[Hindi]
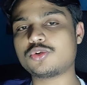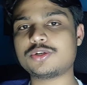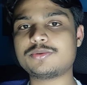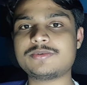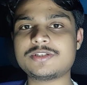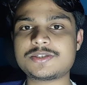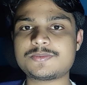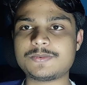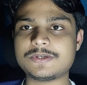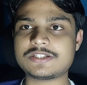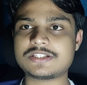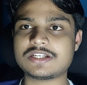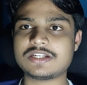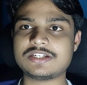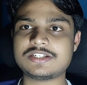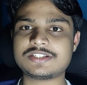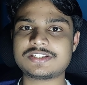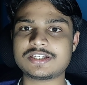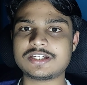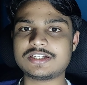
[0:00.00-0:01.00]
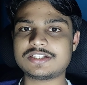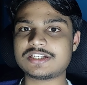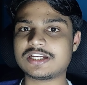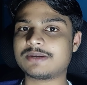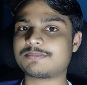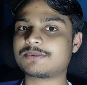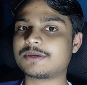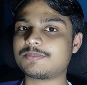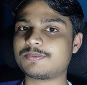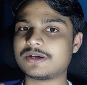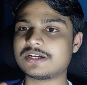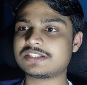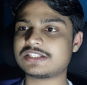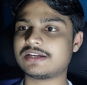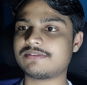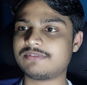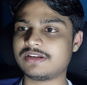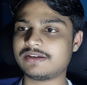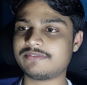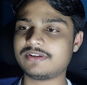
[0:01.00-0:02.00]
कोई भी स्पेशल रिसर्च आपके पास
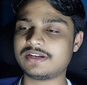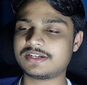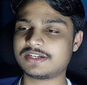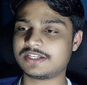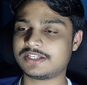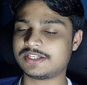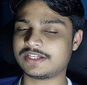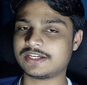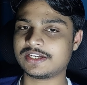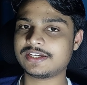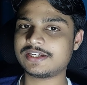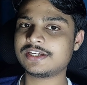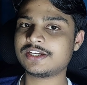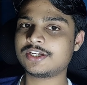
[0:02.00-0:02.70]
अवेलेबल नहीं है